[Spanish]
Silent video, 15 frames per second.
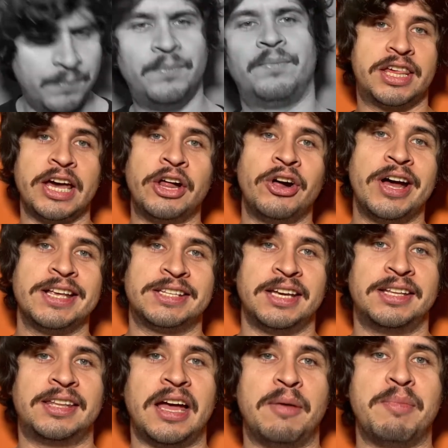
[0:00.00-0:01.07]
Enganchado
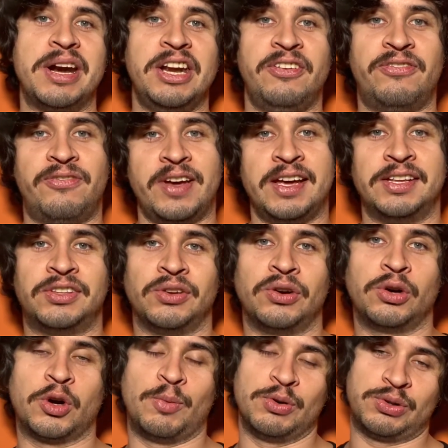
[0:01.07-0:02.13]
a ese está
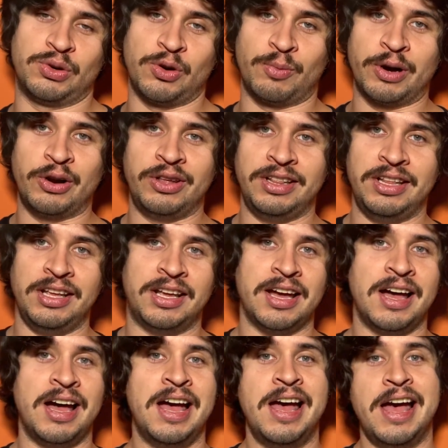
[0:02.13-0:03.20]
manifesto, como su nombre lo
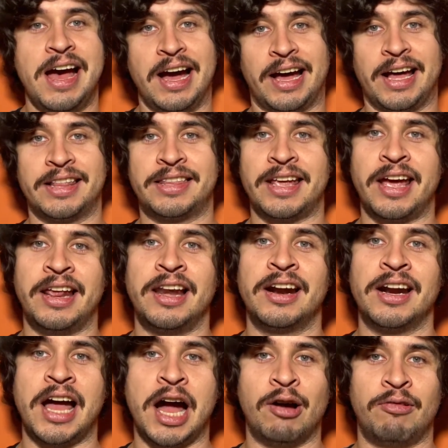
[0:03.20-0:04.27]
indica, acá
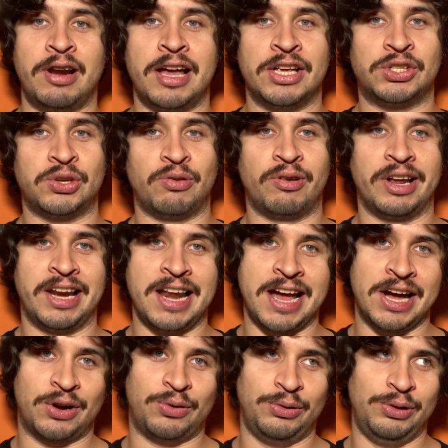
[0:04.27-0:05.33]
Tyler habla
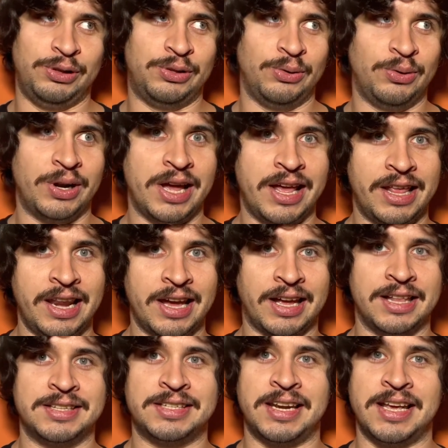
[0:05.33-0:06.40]
sobre la cultura
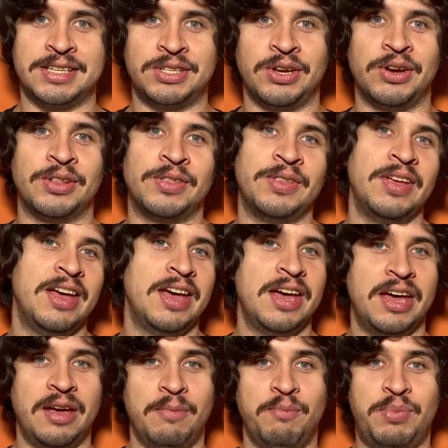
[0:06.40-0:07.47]
de la
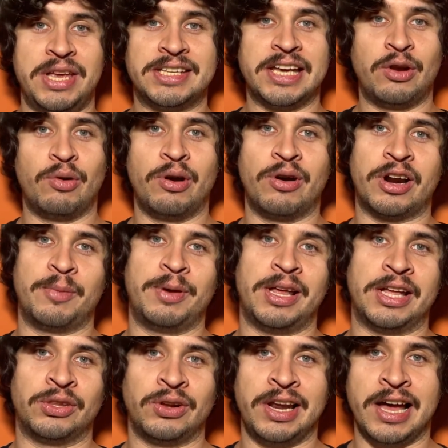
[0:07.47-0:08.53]
cancelación, empieza luego
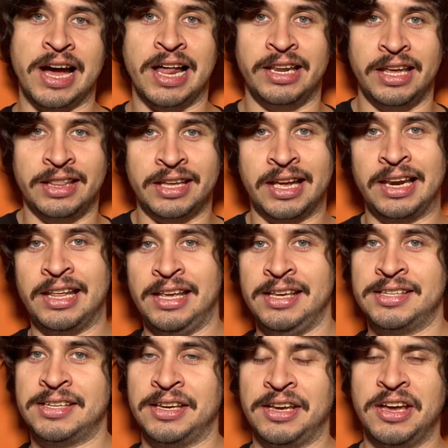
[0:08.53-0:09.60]
remedándole a alguien
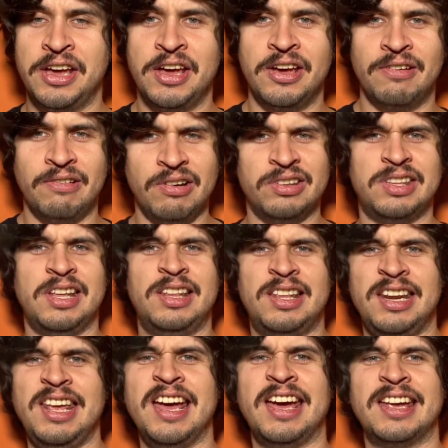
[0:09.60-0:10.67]
que le dice,
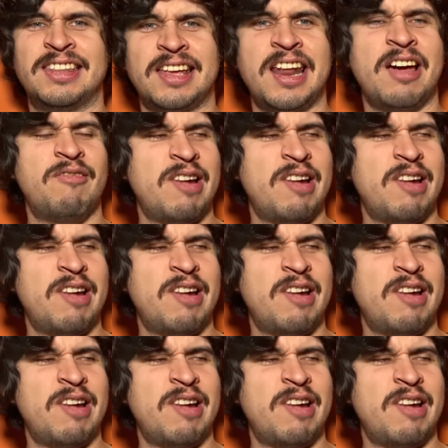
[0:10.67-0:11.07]
vos tendrías que